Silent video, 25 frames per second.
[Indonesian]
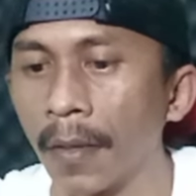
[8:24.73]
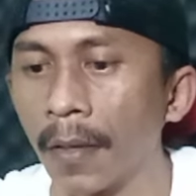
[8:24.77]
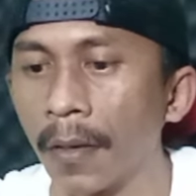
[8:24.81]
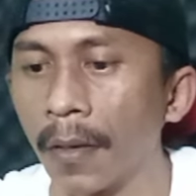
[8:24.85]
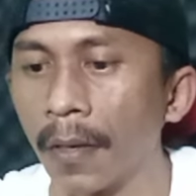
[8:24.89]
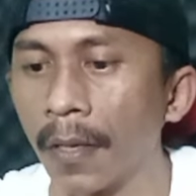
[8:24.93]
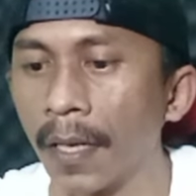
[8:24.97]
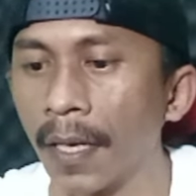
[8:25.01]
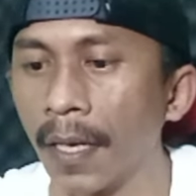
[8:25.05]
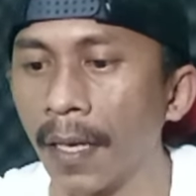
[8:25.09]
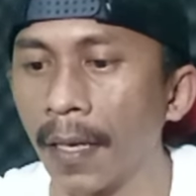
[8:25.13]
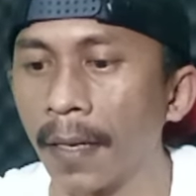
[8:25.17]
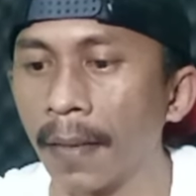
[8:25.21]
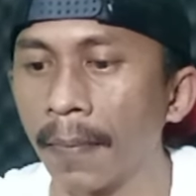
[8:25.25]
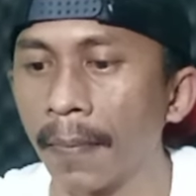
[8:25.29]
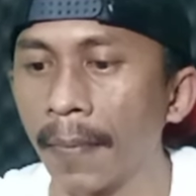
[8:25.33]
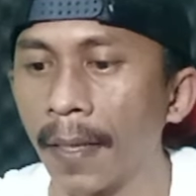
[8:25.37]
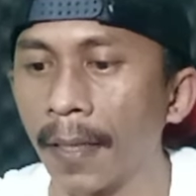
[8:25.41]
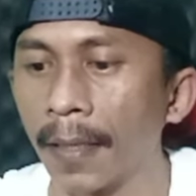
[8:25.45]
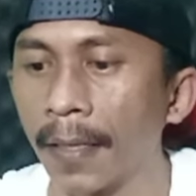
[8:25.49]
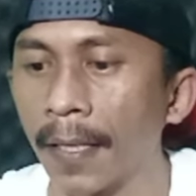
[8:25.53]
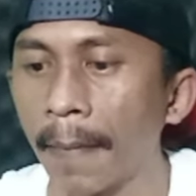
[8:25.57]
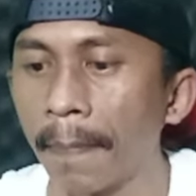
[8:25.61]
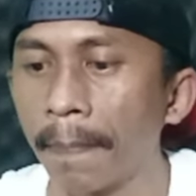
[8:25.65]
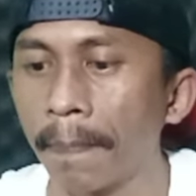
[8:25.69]
oke
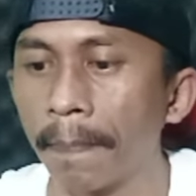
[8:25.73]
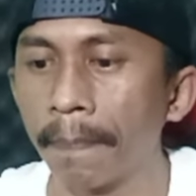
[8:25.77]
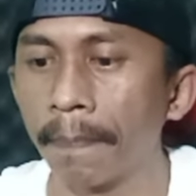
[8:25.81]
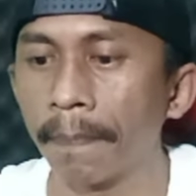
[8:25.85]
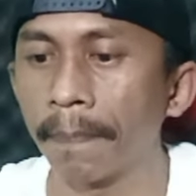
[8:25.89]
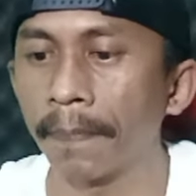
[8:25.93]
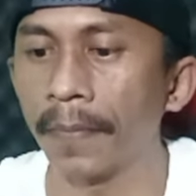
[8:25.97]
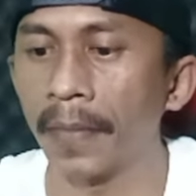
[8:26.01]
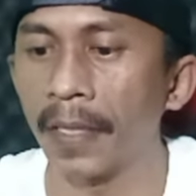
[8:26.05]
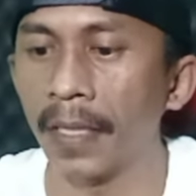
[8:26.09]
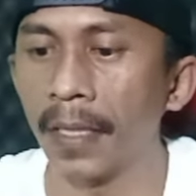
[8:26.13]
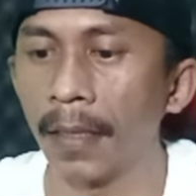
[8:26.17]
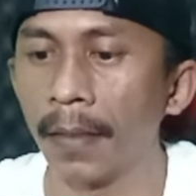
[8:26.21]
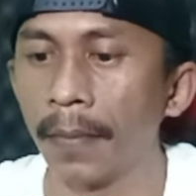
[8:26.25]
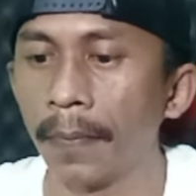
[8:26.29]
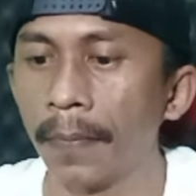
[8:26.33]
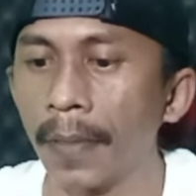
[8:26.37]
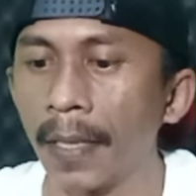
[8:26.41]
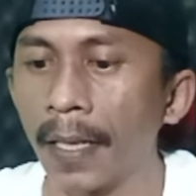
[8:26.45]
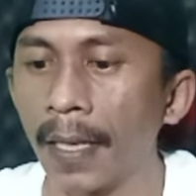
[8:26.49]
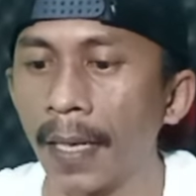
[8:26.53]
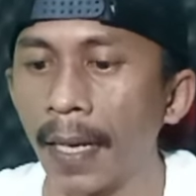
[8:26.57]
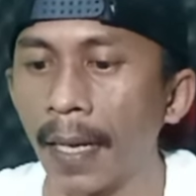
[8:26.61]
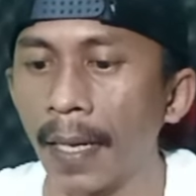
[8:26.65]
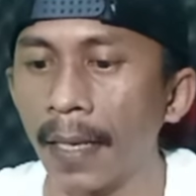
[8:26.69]
mantap
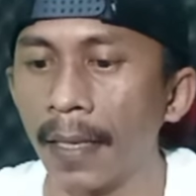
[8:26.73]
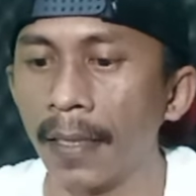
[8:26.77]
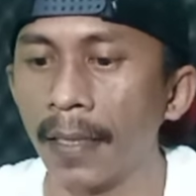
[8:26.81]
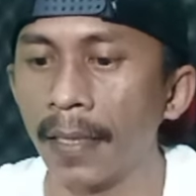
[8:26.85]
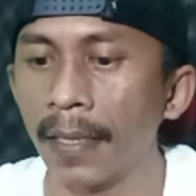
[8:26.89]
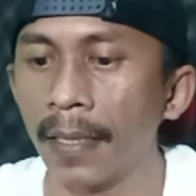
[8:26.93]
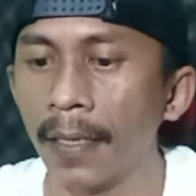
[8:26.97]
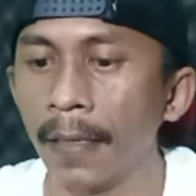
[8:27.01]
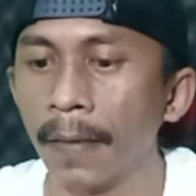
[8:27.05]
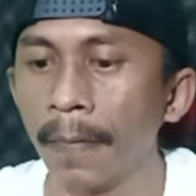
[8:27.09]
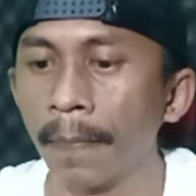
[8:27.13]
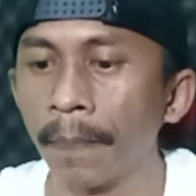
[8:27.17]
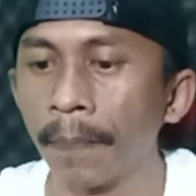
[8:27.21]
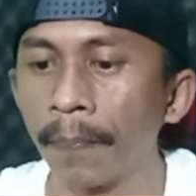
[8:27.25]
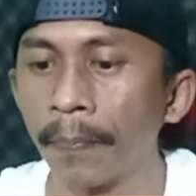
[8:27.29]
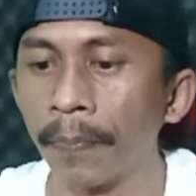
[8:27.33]
dibekali